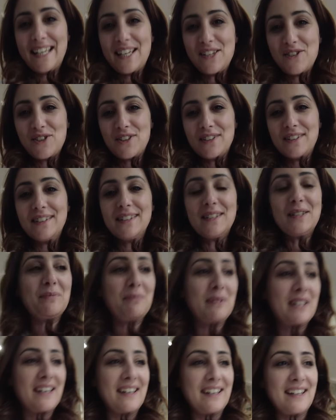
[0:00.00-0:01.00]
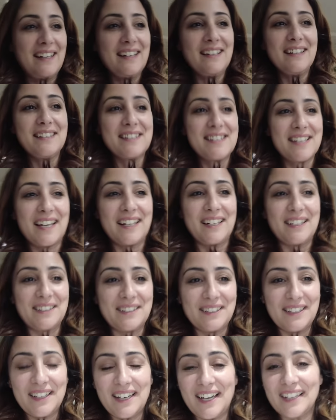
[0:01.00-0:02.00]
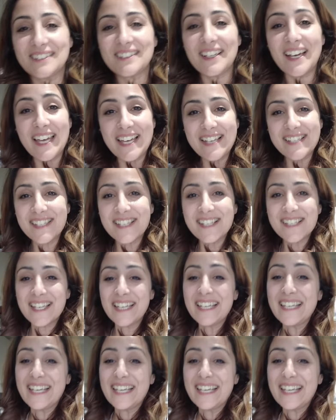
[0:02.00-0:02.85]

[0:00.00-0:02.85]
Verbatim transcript: geçirdik bir kere Serhat'la hatta Hast'ins'e